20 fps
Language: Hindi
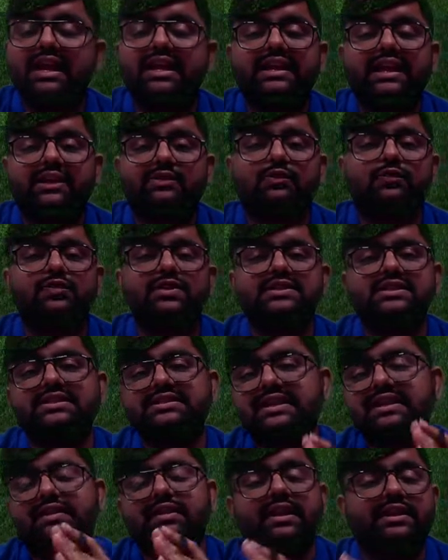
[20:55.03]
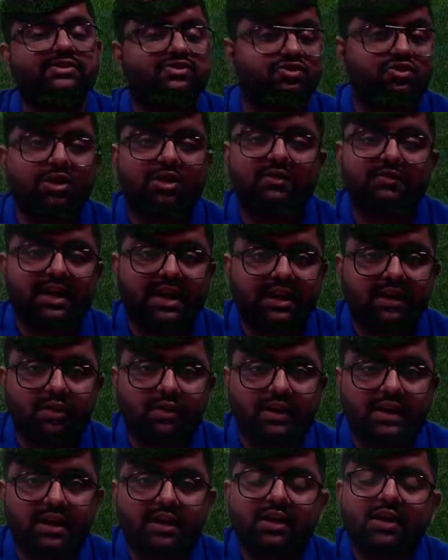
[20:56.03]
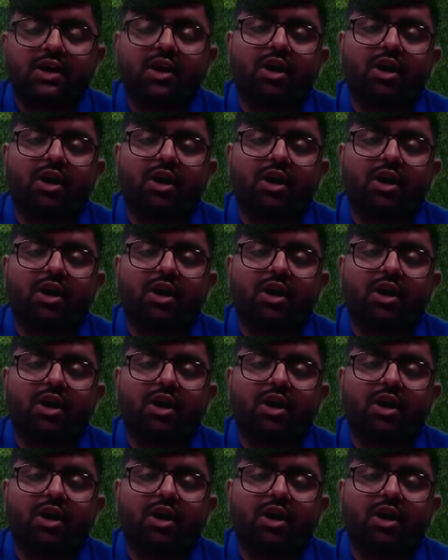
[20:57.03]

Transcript: या तो फिर जैसे एक रेस्टोरेंट वाला हो गया